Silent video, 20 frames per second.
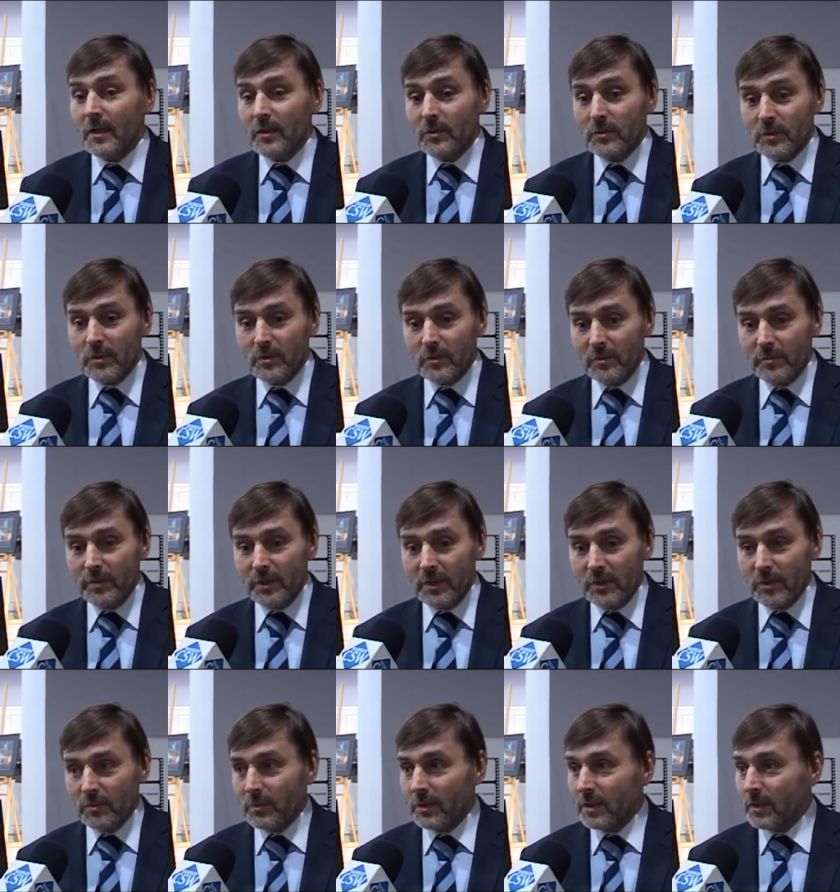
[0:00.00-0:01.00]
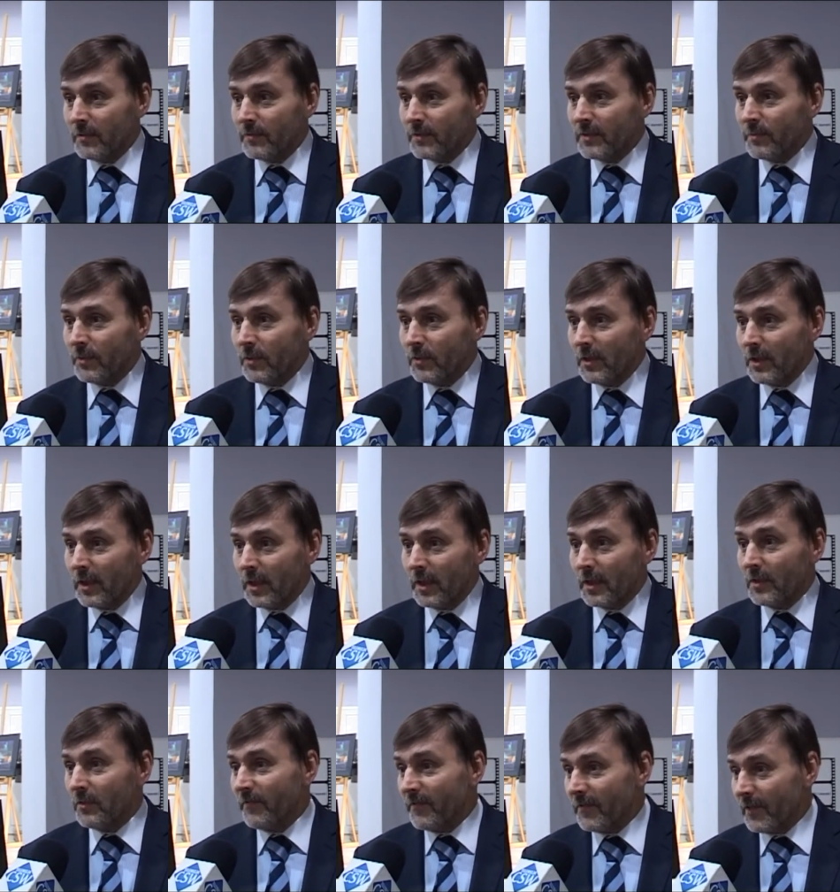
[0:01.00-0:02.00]
którą robiliśmy wspólnie
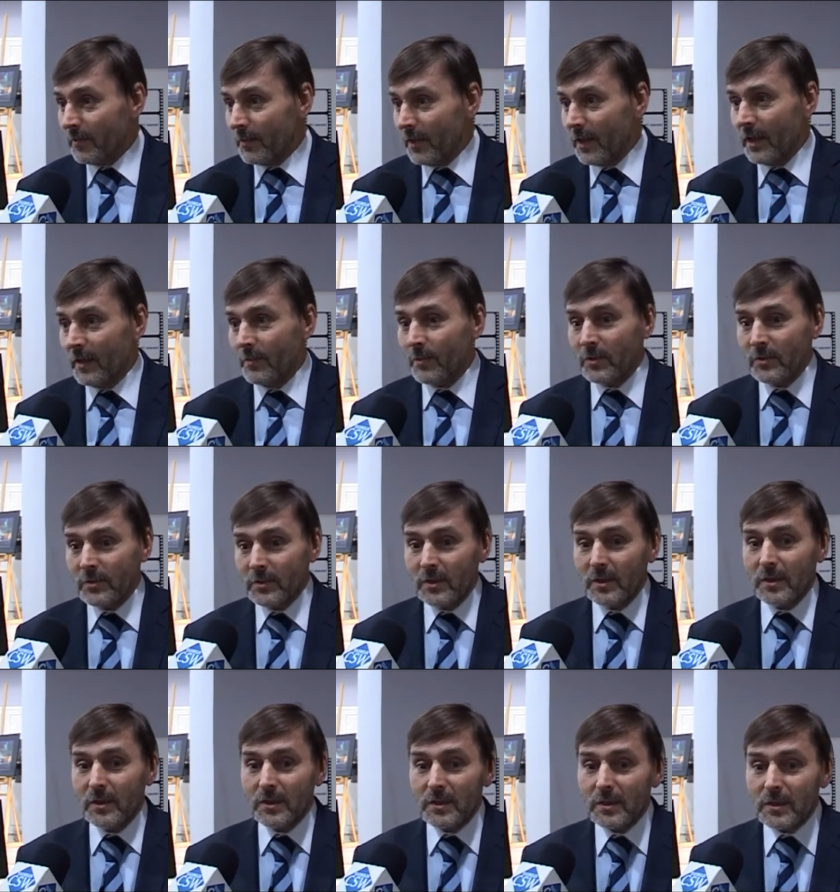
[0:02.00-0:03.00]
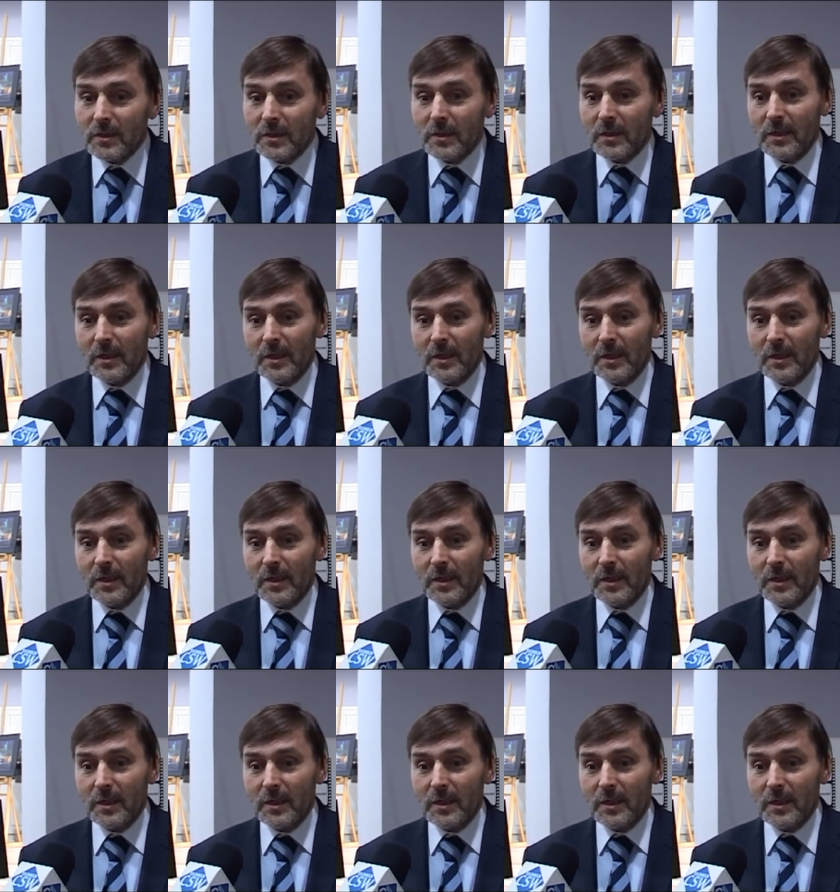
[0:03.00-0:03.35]
jako firma Mondi z,